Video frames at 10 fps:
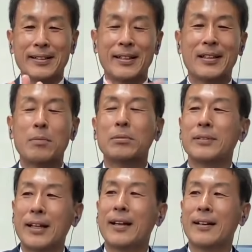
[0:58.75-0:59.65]
で多分
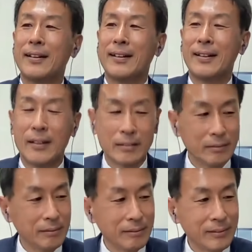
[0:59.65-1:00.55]
ねあ
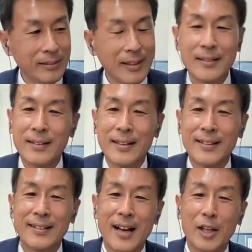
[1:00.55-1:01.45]
の
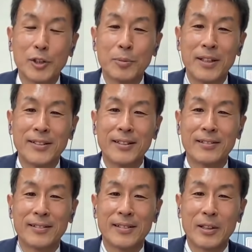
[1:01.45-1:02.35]
近々発売にな
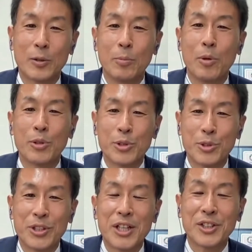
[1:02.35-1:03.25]
るあの某
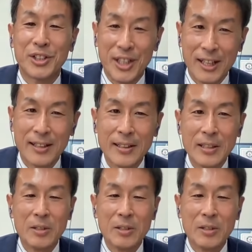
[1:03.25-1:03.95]
週刊誌で